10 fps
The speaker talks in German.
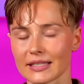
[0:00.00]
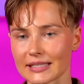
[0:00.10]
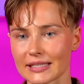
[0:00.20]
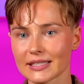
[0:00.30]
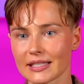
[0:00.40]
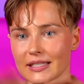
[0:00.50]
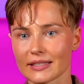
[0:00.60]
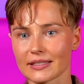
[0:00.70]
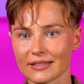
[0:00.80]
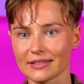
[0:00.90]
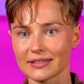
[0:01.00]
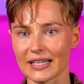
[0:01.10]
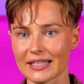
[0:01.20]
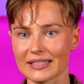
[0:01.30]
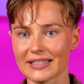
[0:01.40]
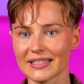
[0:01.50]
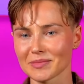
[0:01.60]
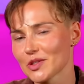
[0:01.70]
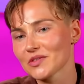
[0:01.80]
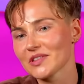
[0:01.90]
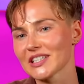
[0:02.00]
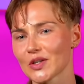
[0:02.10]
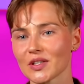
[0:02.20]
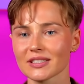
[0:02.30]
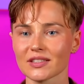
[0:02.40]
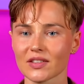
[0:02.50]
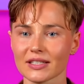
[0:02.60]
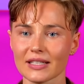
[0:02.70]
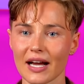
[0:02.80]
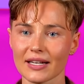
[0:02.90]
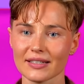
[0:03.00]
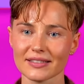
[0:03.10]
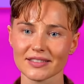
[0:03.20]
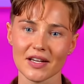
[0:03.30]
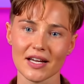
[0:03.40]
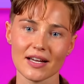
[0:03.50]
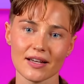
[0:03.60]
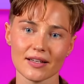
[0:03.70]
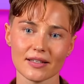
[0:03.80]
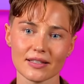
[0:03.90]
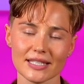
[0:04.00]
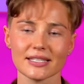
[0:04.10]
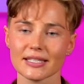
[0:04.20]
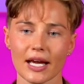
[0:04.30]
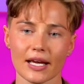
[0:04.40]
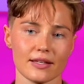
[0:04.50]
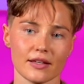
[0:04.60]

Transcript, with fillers: erzähle es ja nicht direkt jedem. Irgendwie, ich konnte es noch nicht sagen. Es war. Das hat sich nicht richtig